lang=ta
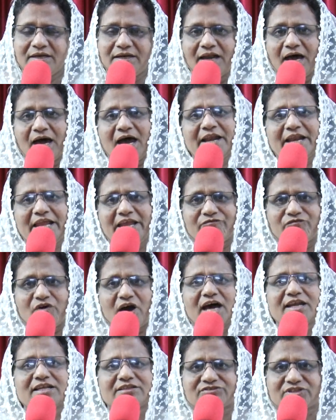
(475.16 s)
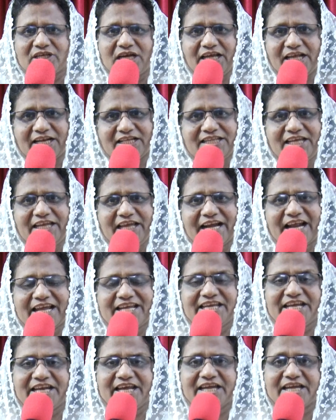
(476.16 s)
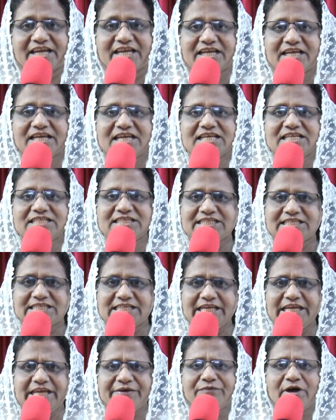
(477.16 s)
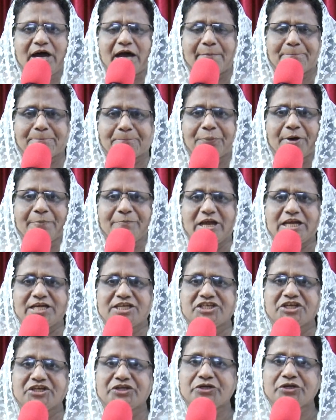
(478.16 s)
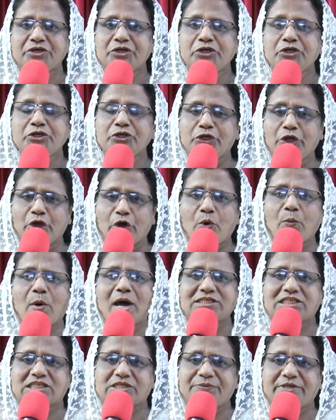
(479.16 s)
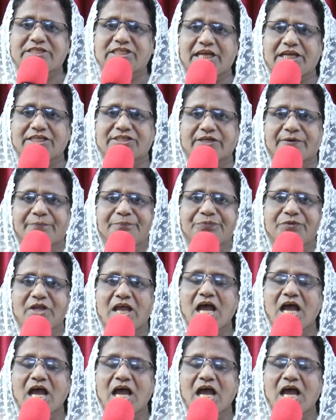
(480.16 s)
நானே வானத்திலிருந்து இறங்கின ஜீவ அப்பம் என்று யோவான் சுவிசேஷம்